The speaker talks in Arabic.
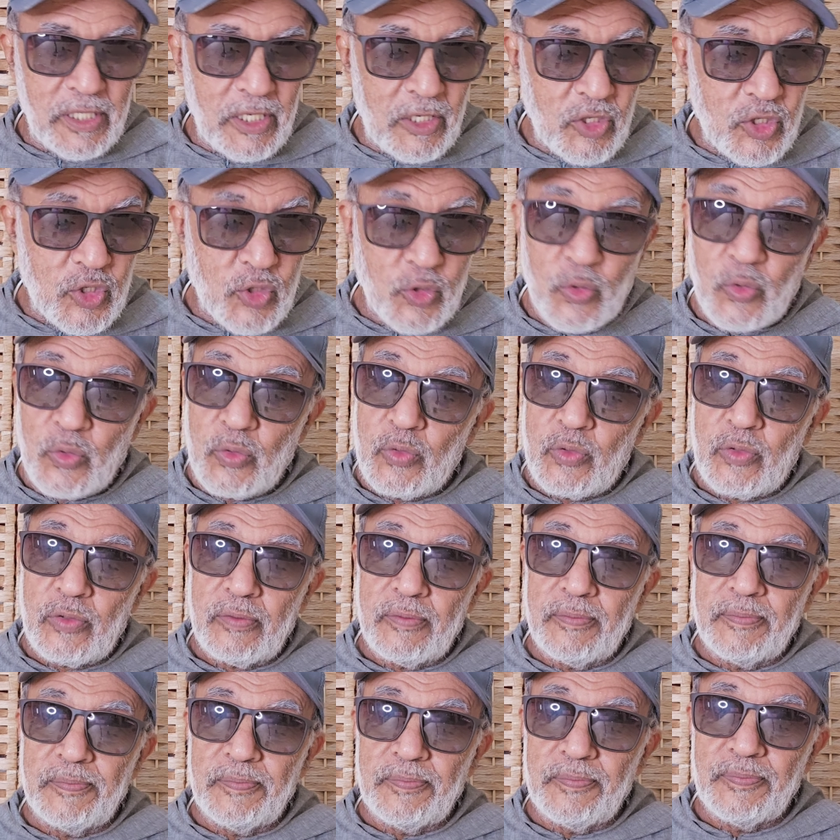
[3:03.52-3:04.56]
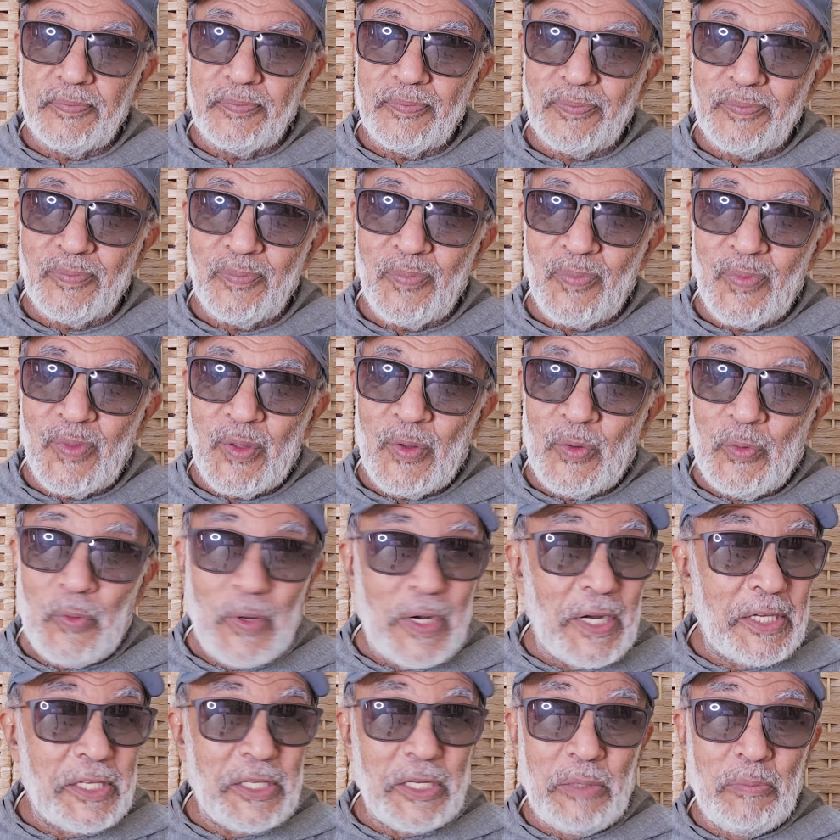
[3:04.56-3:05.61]
الجدد
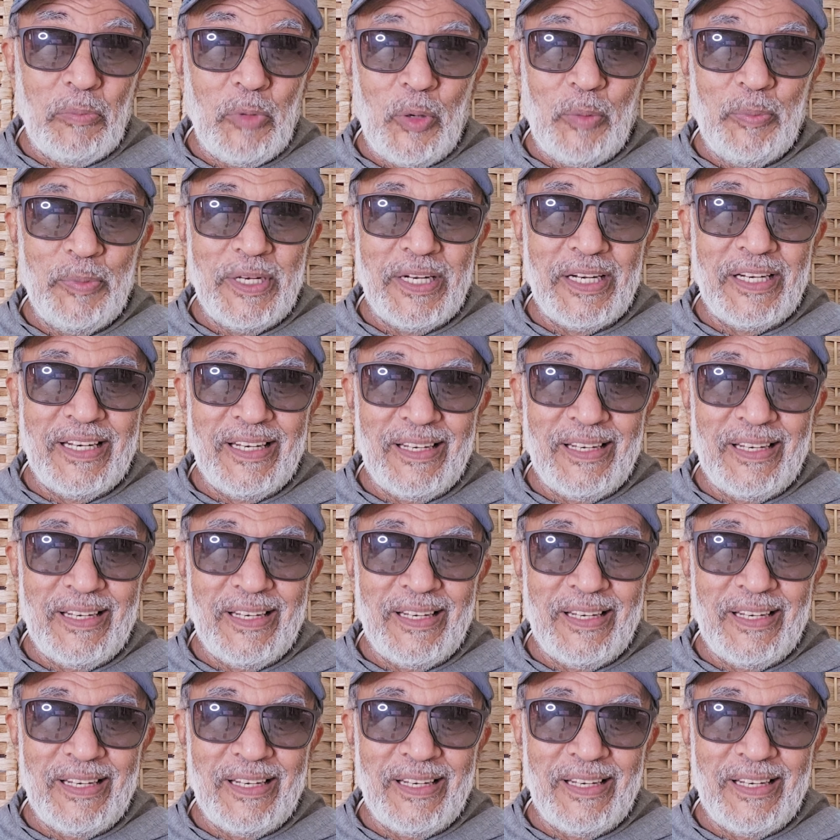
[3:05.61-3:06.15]
ولكن المؤمن